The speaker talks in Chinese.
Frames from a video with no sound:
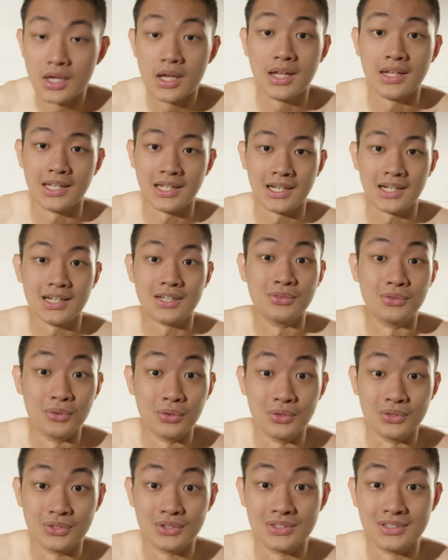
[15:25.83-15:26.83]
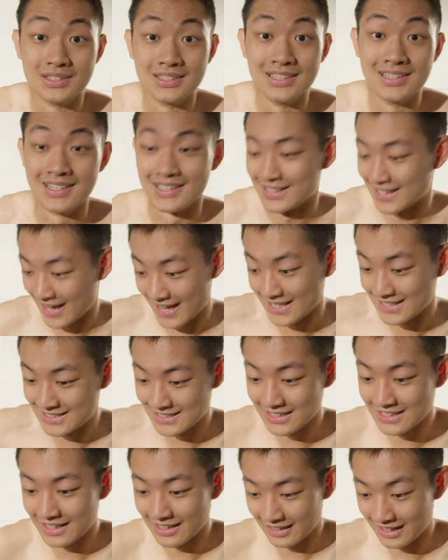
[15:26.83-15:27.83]
那我就是开
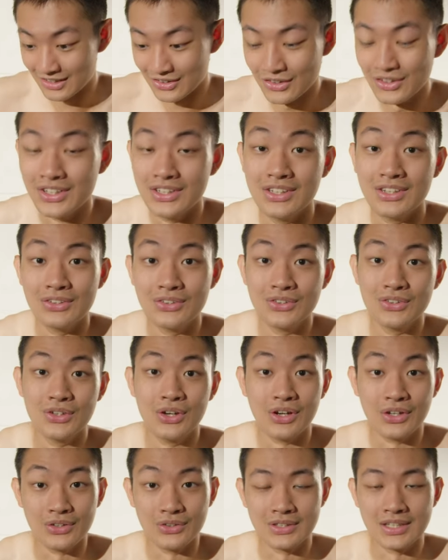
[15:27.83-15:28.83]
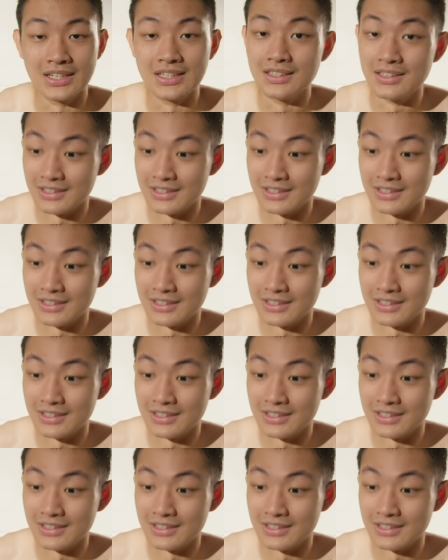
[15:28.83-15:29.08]
心的捞很多柳丁，